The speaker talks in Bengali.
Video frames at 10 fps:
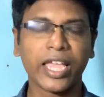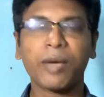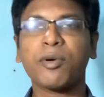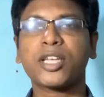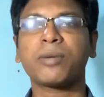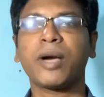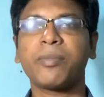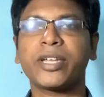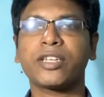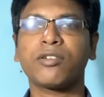এবং
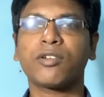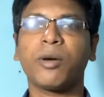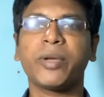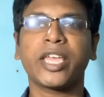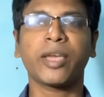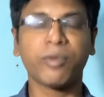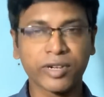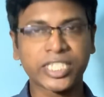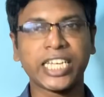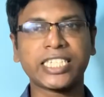কিভাবে নিয়োগ হবে
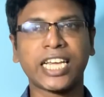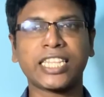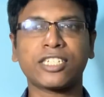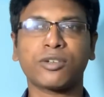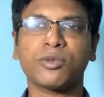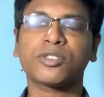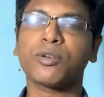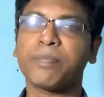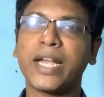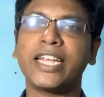এবং সেই সাথে সমস্ত
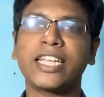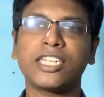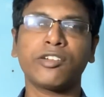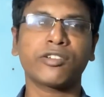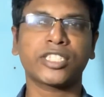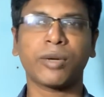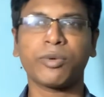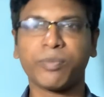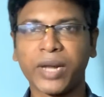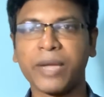পেন্ডিং নিয়োগ
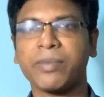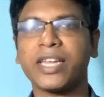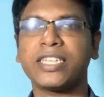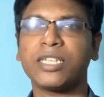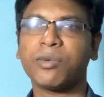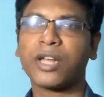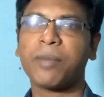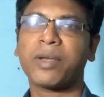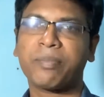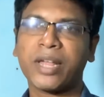যেমন প্রাইমারি যেমন
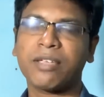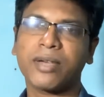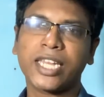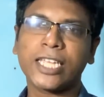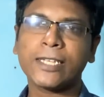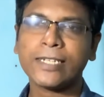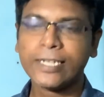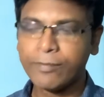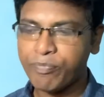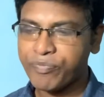আপার প্রাইমারি
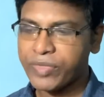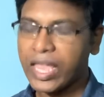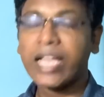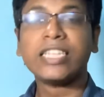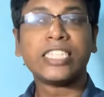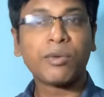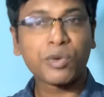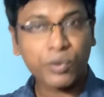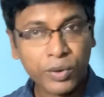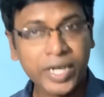
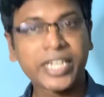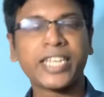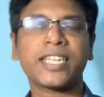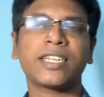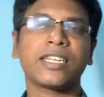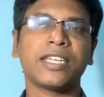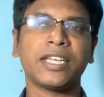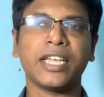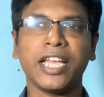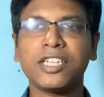যেমন ওয়েটিং
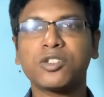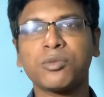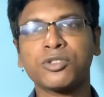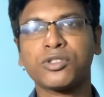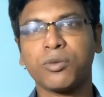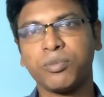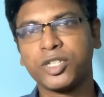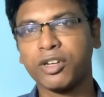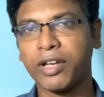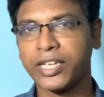এই সমস্ত
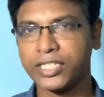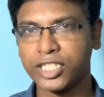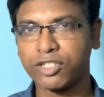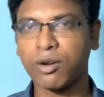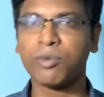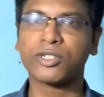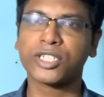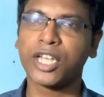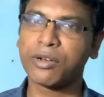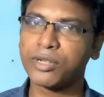বিষয়ে যে
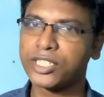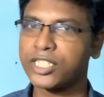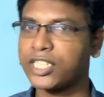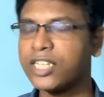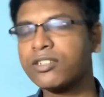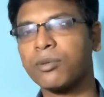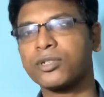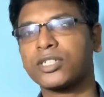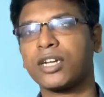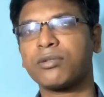সমস্যা রয়েছে সেই
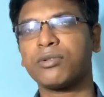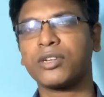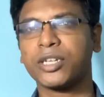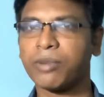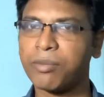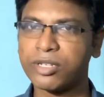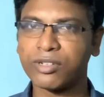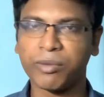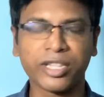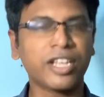সমস্যাগুলো কিভাবে
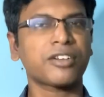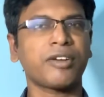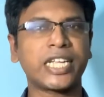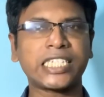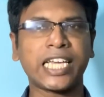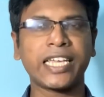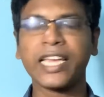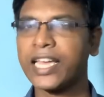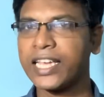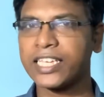সমাধান করা যায়
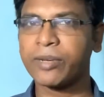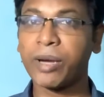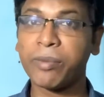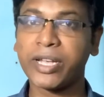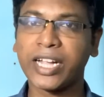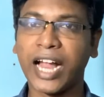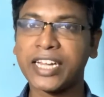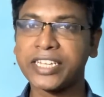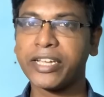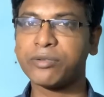কিভাবে
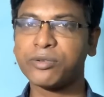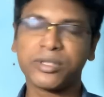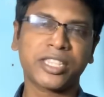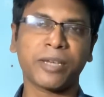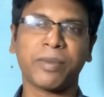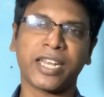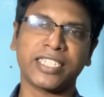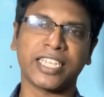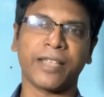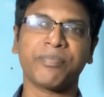কাটিয়ে উঠতে
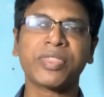পারা যায়